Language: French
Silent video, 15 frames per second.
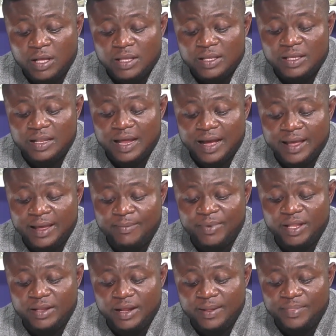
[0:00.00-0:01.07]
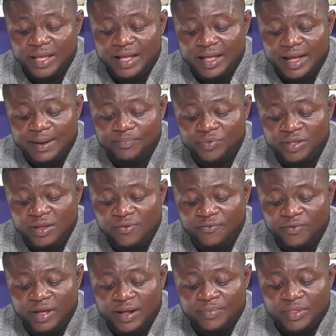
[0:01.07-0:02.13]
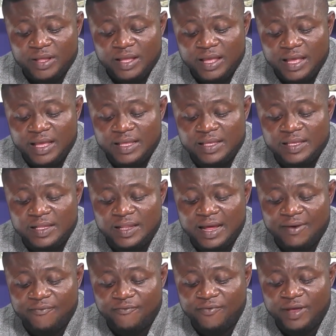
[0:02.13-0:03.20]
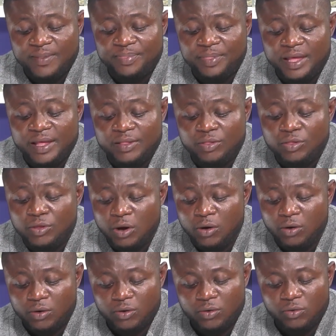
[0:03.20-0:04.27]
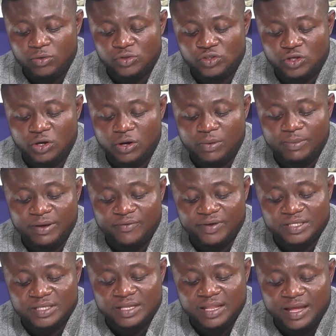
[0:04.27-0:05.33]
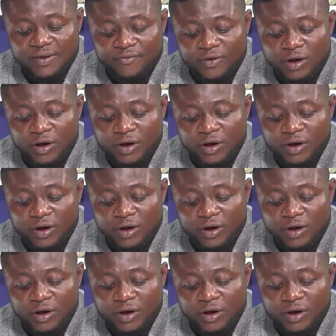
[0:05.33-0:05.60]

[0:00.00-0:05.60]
il a émené des captifs et il a fait des dons aux hommes. Verset 9.